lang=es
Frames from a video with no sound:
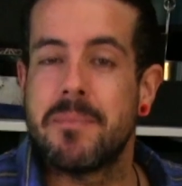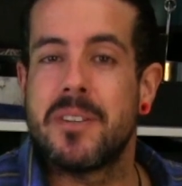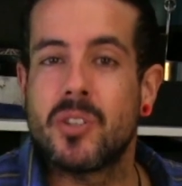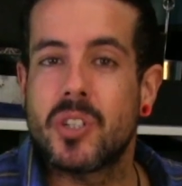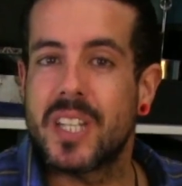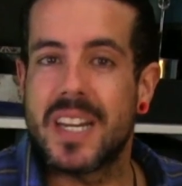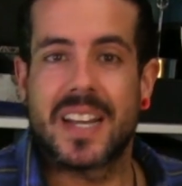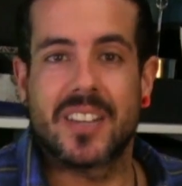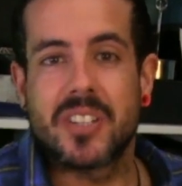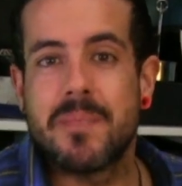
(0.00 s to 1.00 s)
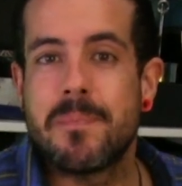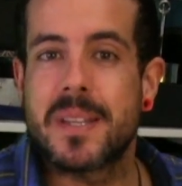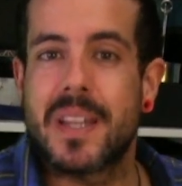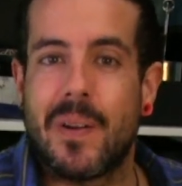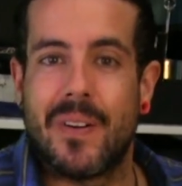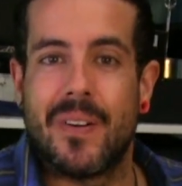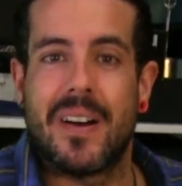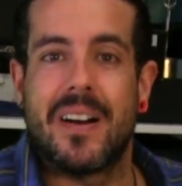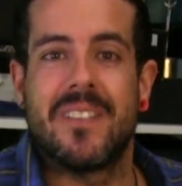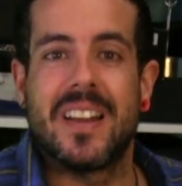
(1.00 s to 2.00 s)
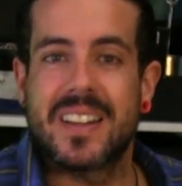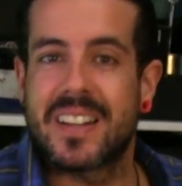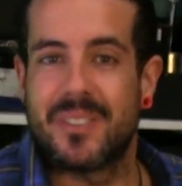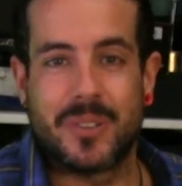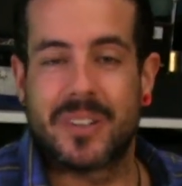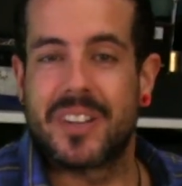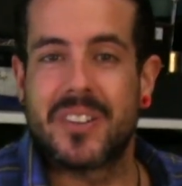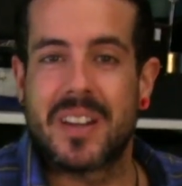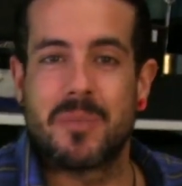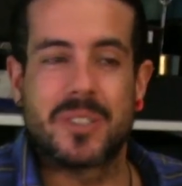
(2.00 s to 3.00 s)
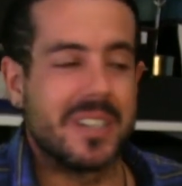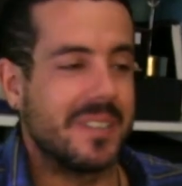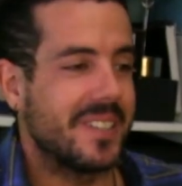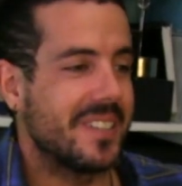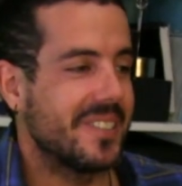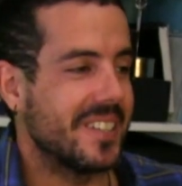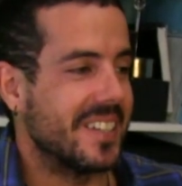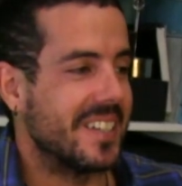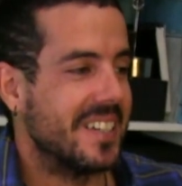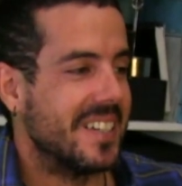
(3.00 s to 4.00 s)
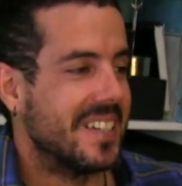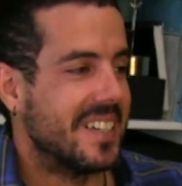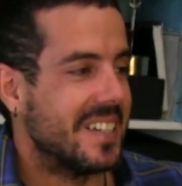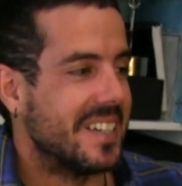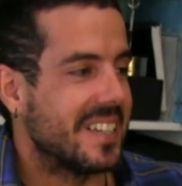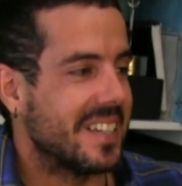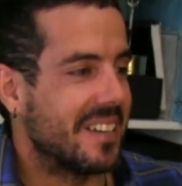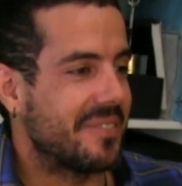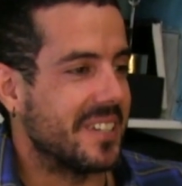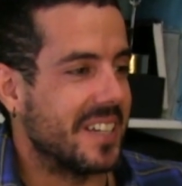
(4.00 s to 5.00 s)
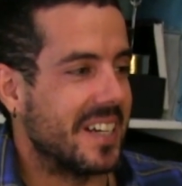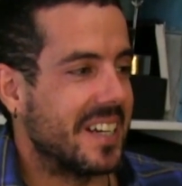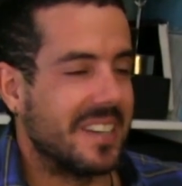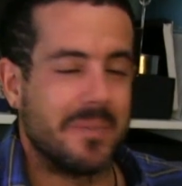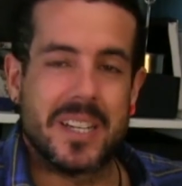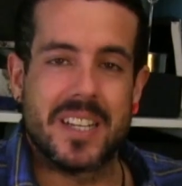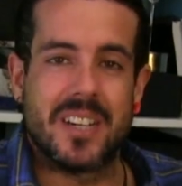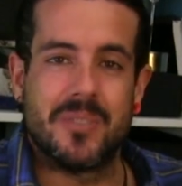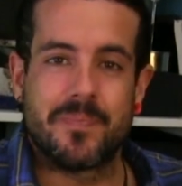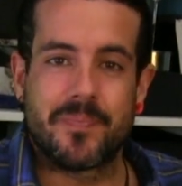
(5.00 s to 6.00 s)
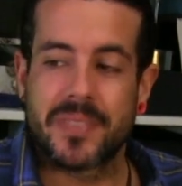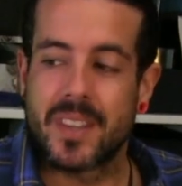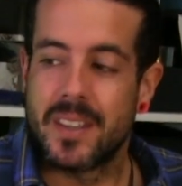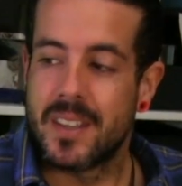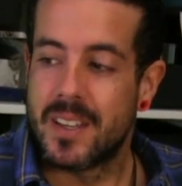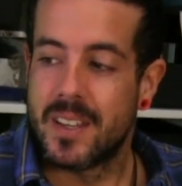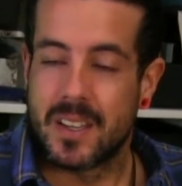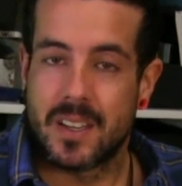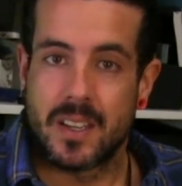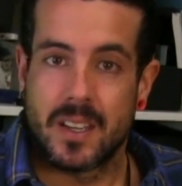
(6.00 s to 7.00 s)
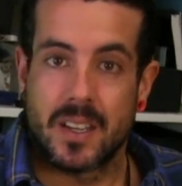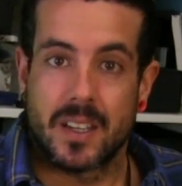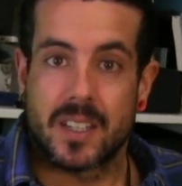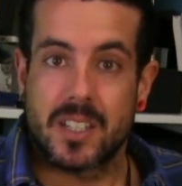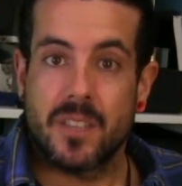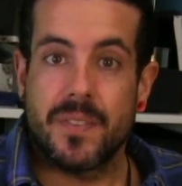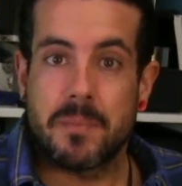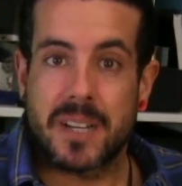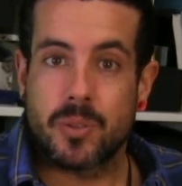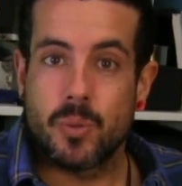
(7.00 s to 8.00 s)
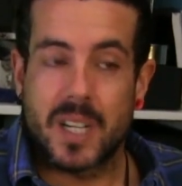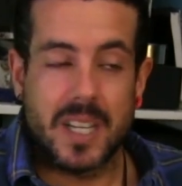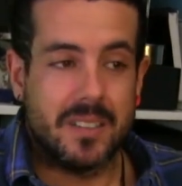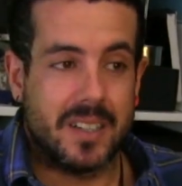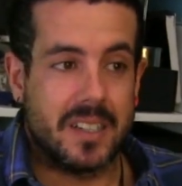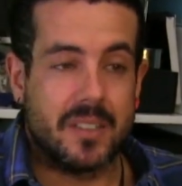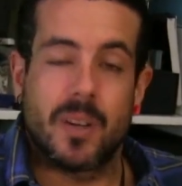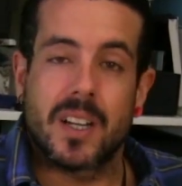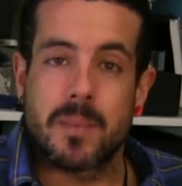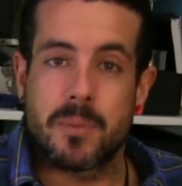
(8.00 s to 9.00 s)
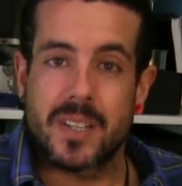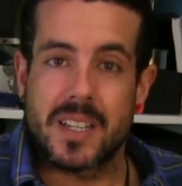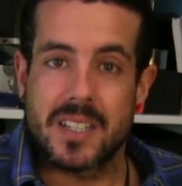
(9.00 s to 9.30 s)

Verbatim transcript: minutos en la que os he empezado a hablar, que bueno, que no la he puesto en el vídeo y, y al final me he liado. Christopher McDougall, al igual que podría